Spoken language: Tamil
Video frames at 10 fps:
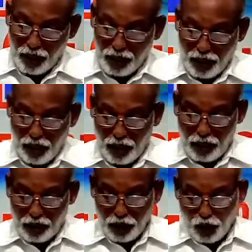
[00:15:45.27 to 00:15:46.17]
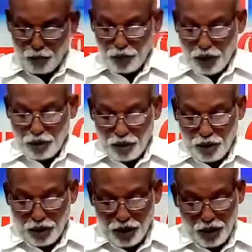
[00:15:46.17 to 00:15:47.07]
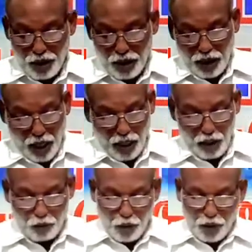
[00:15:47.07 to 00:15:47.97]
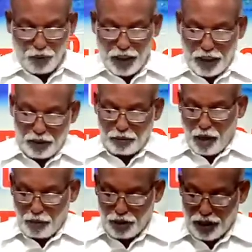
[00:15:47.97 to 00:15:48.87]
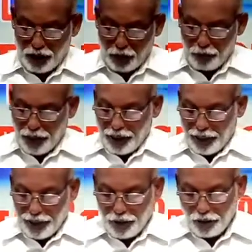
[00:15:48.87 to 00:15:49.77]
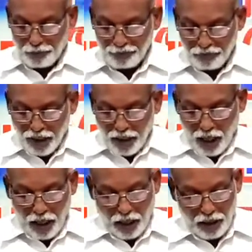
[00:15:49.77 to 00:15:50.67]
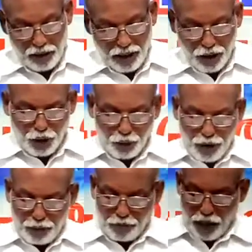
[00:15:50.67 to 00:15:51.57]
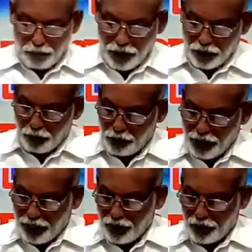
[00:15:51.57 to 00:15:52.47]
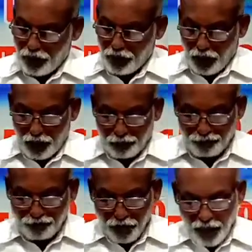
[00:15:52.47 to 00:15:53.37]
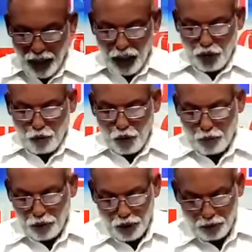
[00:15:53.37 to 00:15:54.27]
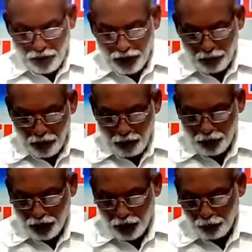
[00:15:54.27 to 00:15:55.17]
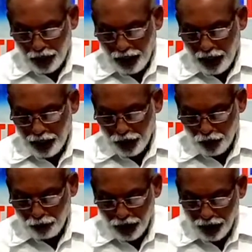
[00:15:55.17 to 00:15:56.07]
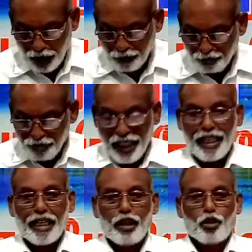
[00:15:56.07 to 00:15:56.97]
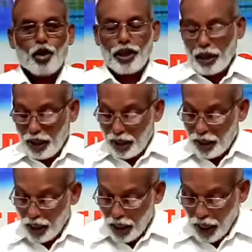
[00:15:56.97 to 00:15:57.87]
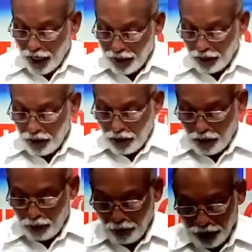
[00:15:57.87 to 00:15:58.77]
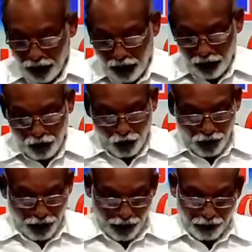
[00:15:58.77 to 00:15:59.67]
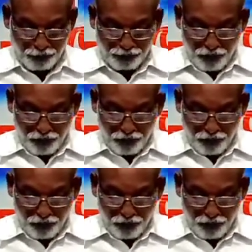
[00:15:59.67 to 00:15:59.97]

ஆகையால் இது முதற்கொண்டு நாங்கள் ஒருவனையும் மாம்சத்தின்படி அறியோம் நாங்கள் கிறிஸ்துவையும் மாம்சத்தின்படி அறிந்திருந்தாலும் இனி ஒருபோதும் அவரை மாம்சத்தின்படி அறியோம் என்று இரண்டு குருந்தேர் ஐந்து பதினாறு சொல்கிறது